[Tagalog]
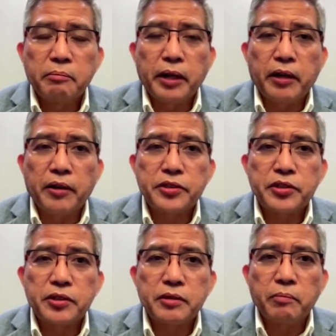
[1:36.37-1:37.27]

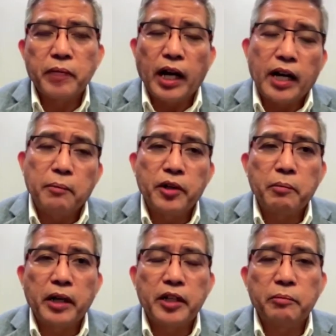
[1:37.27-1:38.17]
Because eh, alam mo
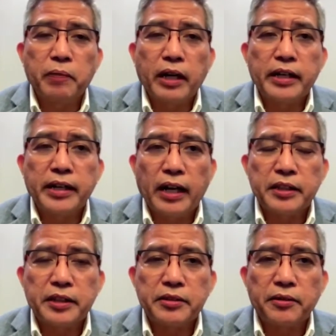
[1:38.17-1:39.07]
naman yung mga
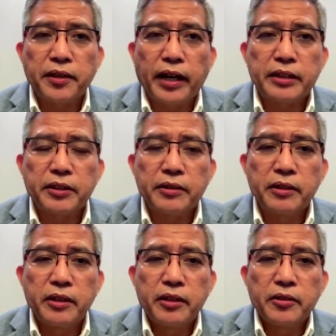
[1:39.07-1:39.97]
legalities on that, no?